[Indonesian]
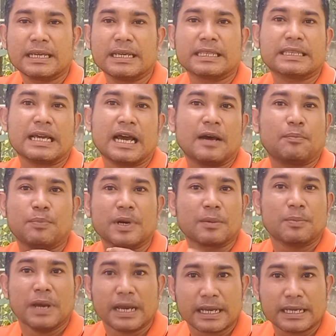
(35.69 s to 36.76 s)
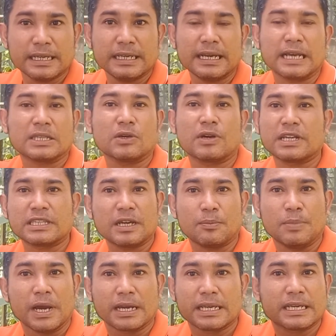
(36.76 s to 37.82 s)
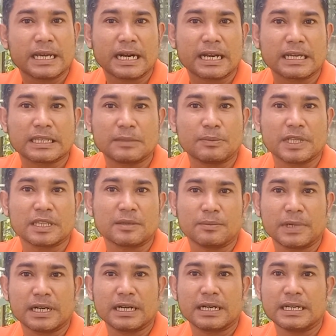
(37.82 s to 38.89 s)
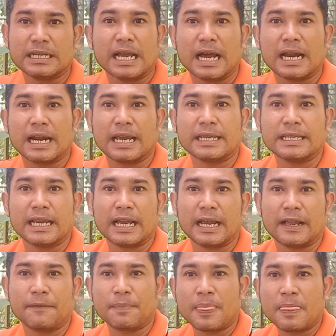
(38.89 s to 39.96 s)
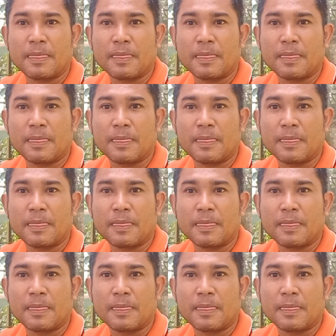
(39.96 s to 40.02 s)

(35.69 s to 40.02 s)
kita berbagi atau kita bagikan ke teman-teman yang lainnya